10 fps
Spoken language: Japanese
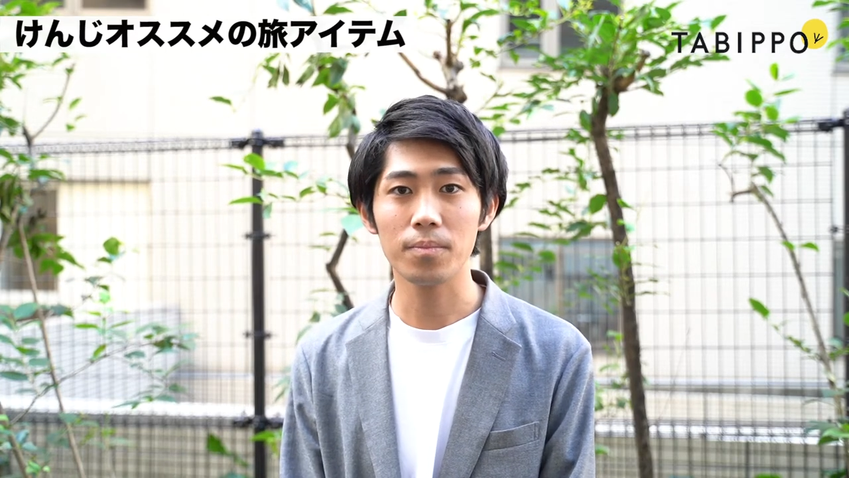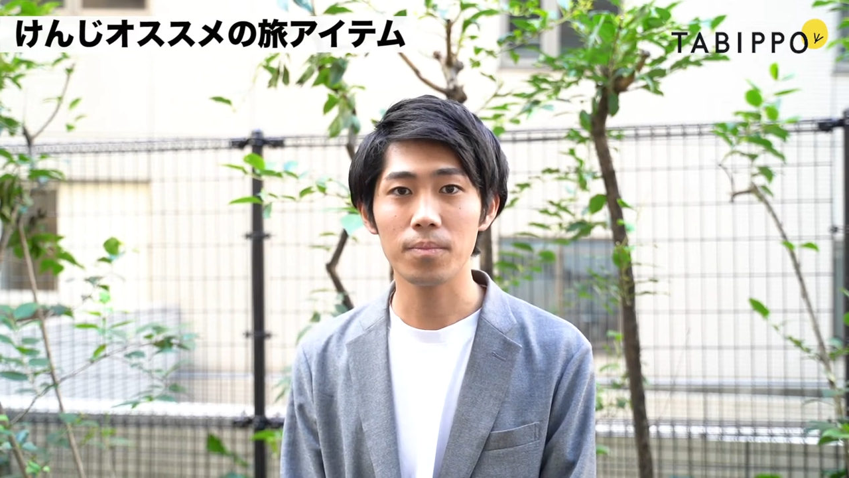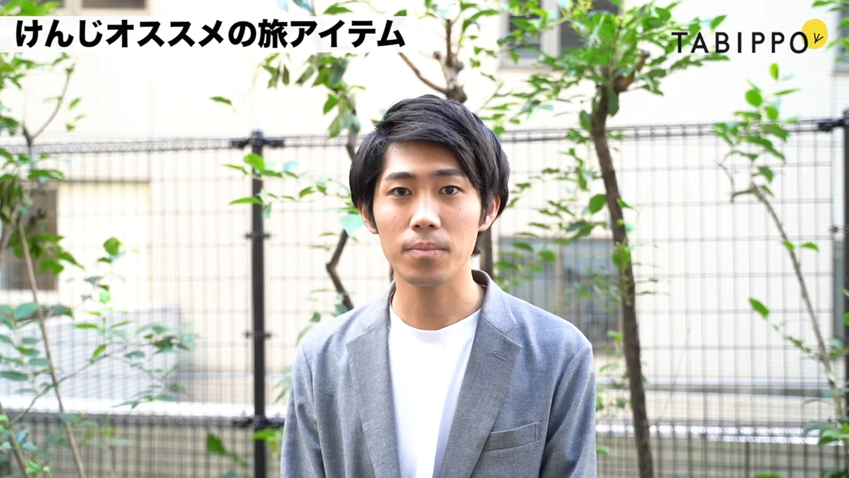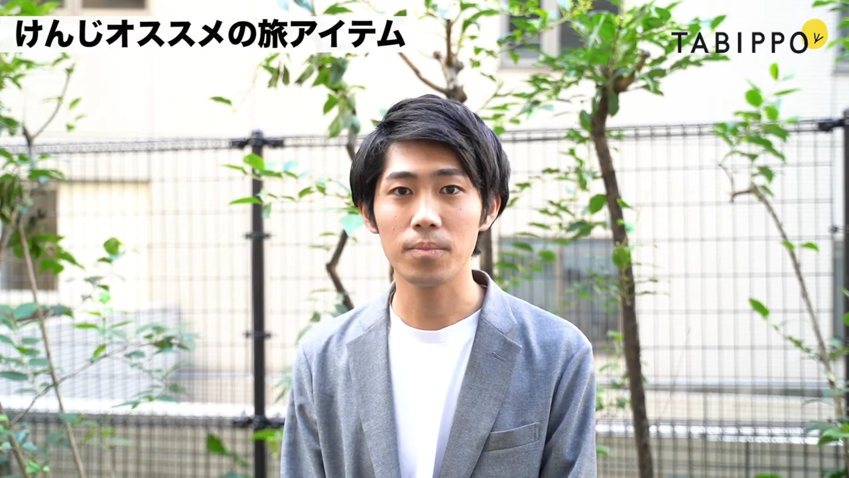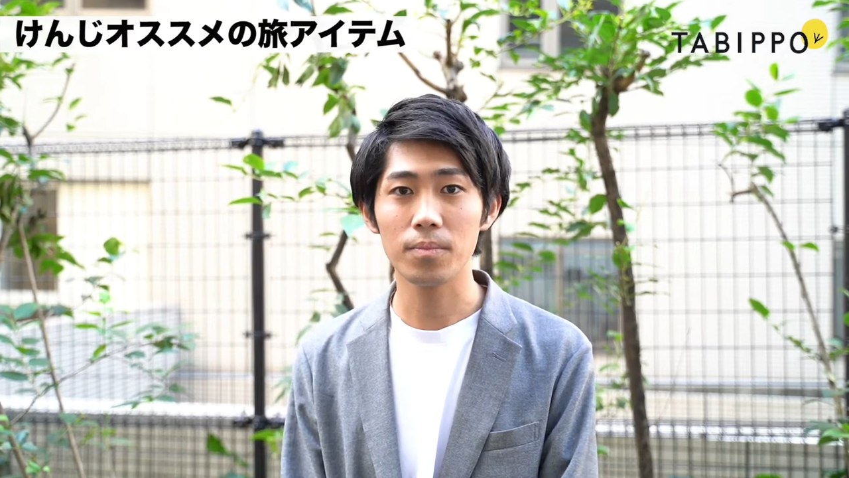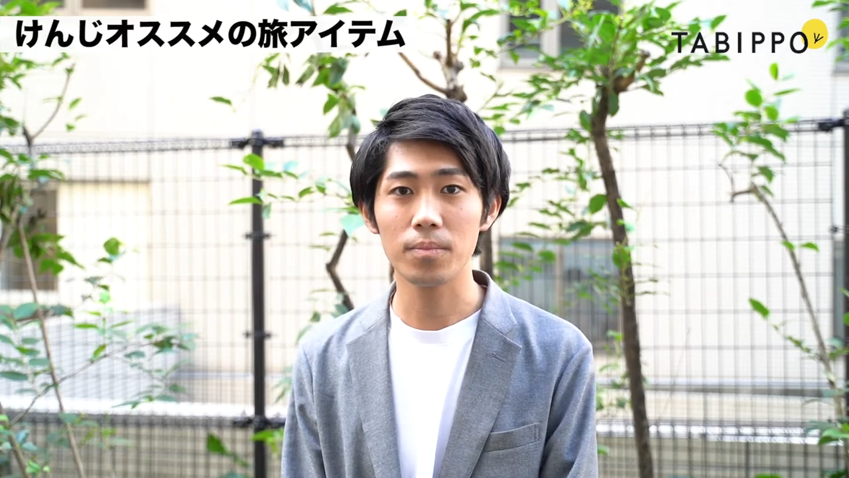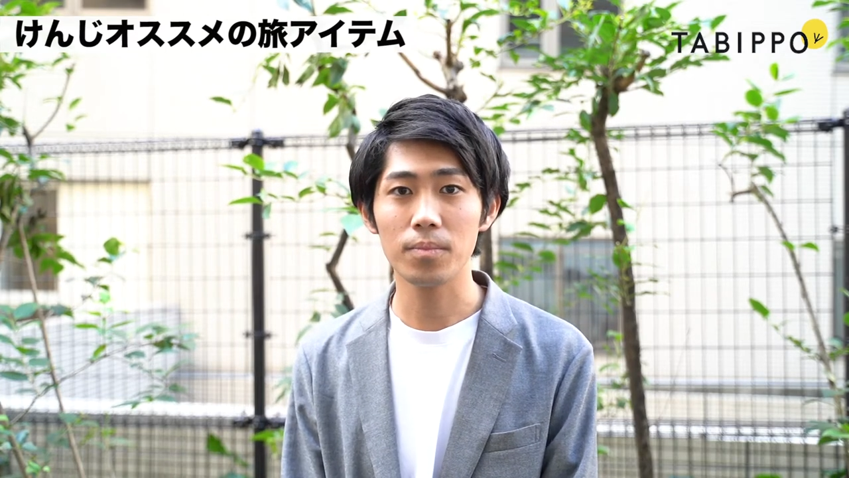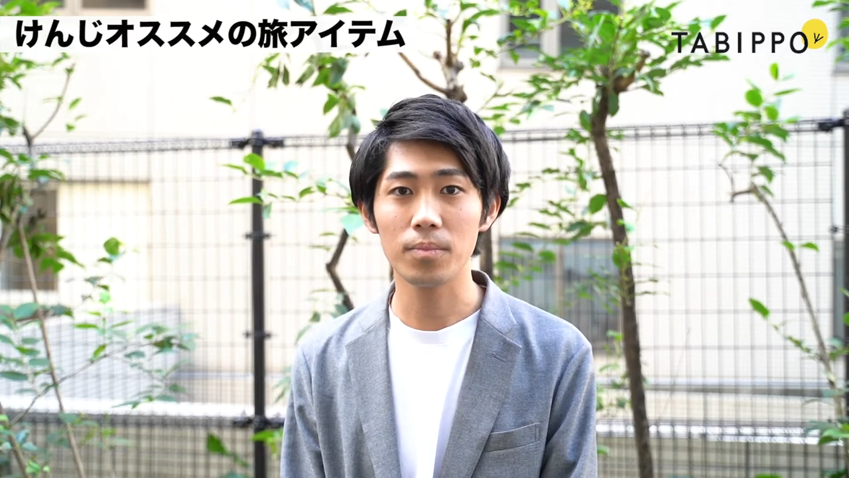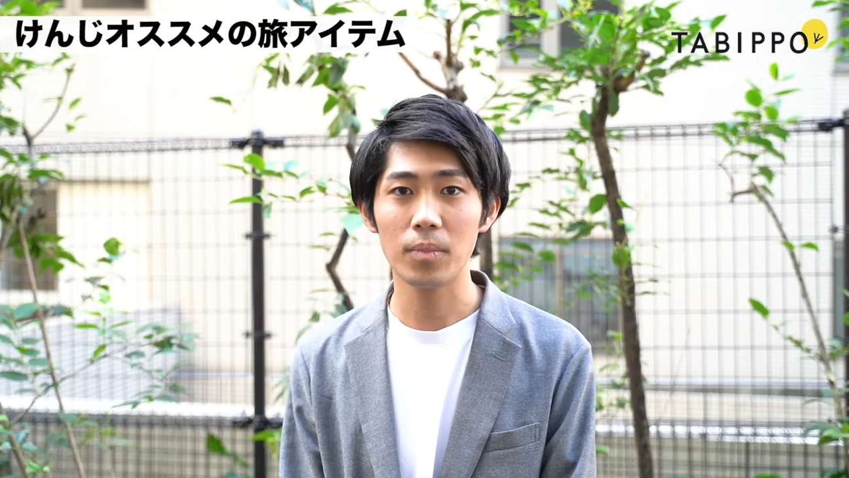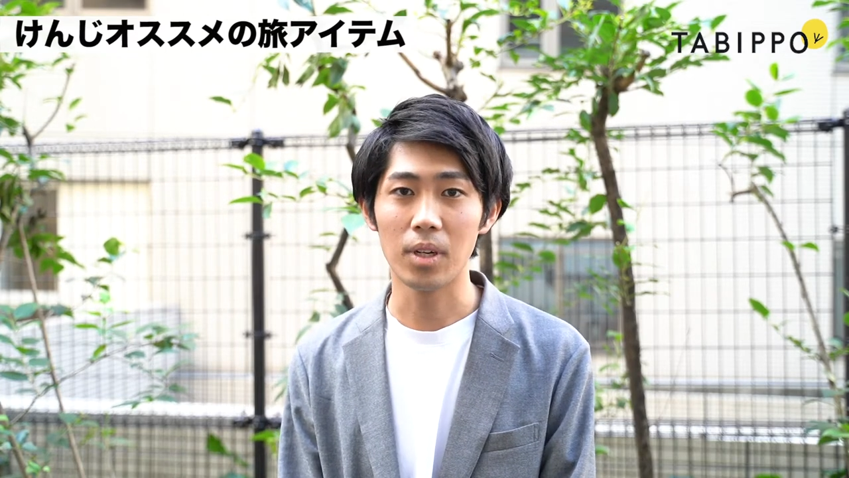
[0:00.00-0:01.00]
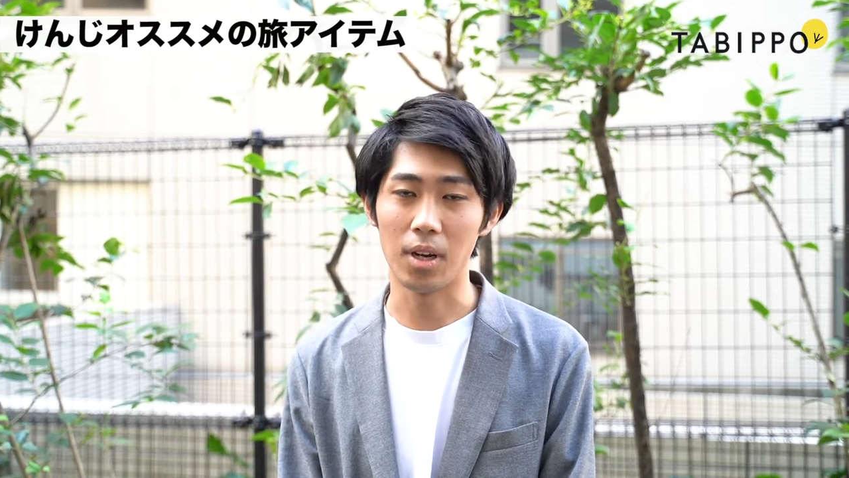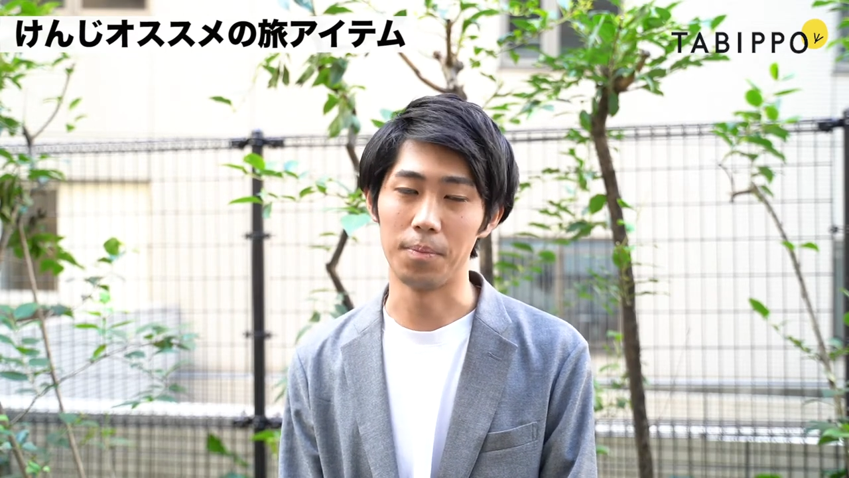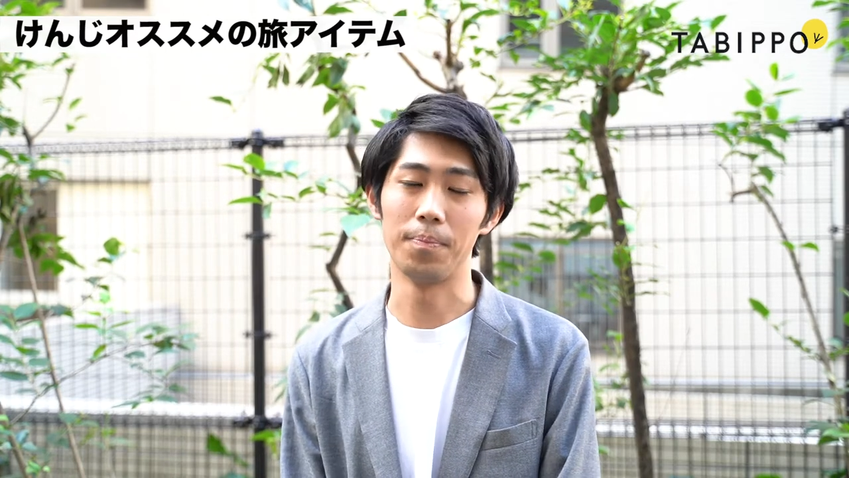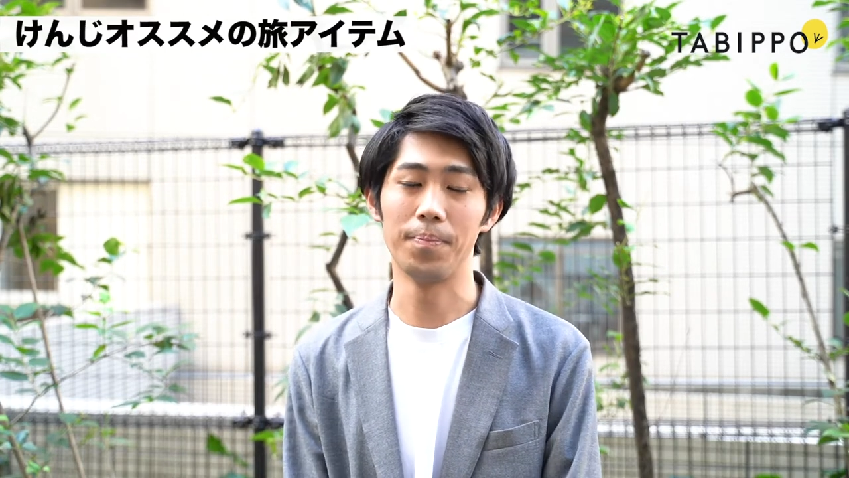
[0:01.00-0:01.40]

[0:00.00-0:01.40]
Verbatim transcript: ちゃ便利そうですね、はい、